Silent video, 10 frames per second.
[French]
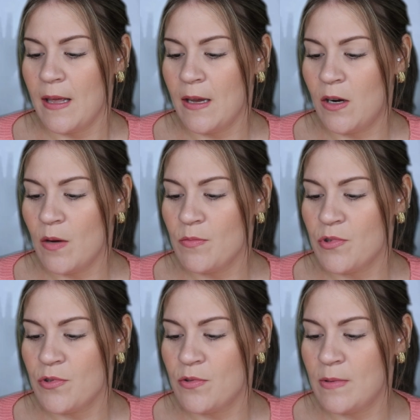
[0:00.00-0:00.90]
et comme
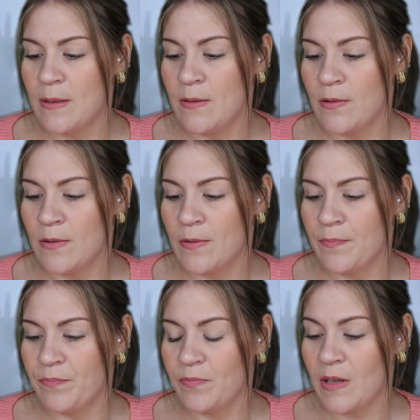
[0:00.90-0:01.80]
je suis euh,
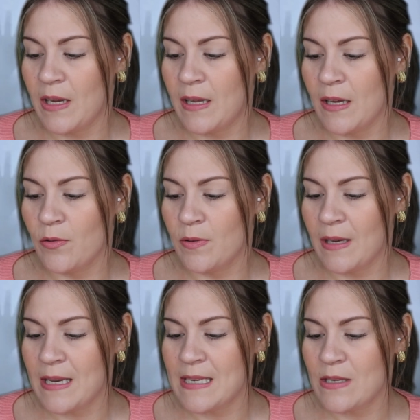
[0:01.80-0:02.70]
quelqu'un de
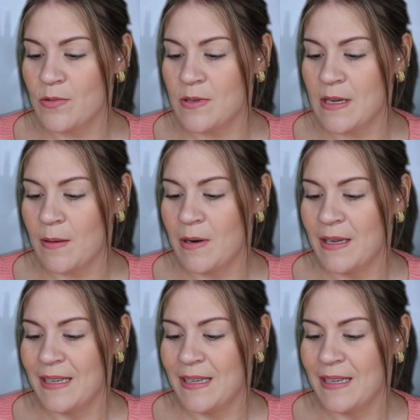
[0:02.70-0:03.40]
très associable,